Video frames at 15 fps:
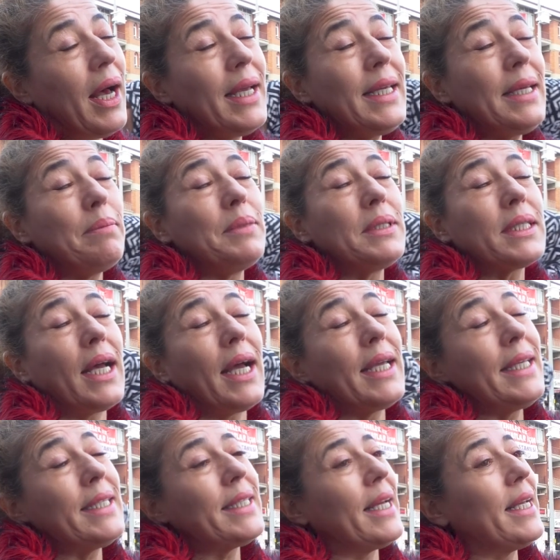hangimiz
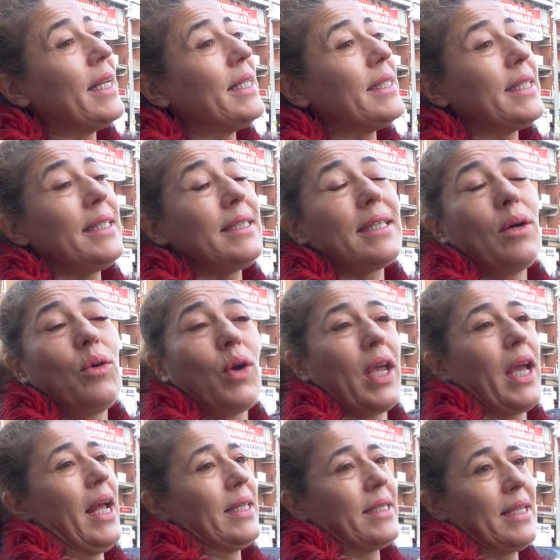hangisi hayırlısıysa o
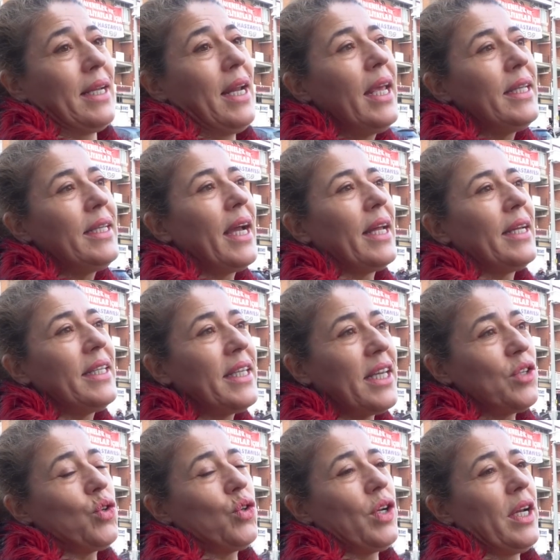gelsin. Yani
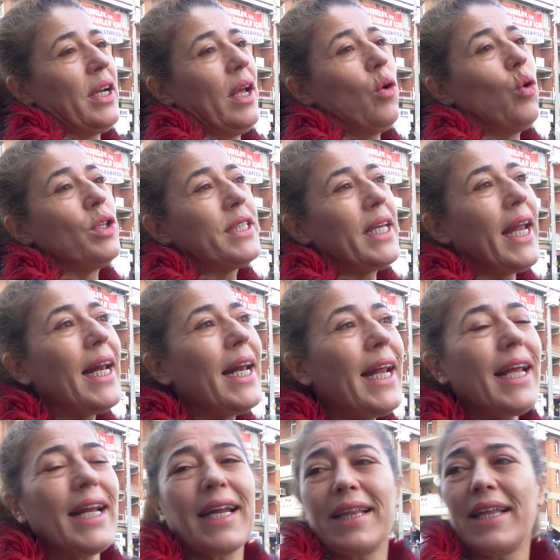Keçören'e
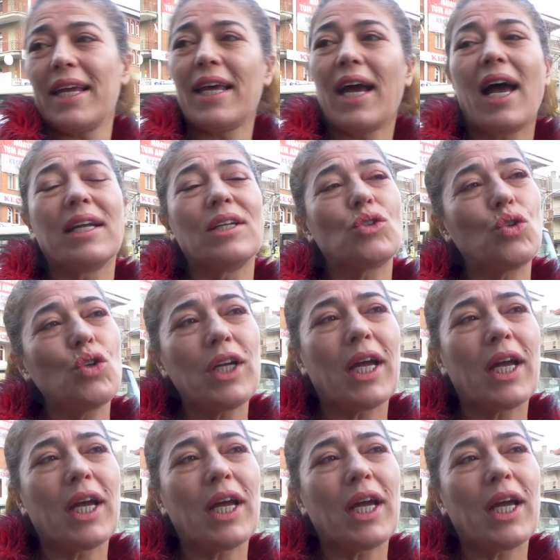özellikle de yani şu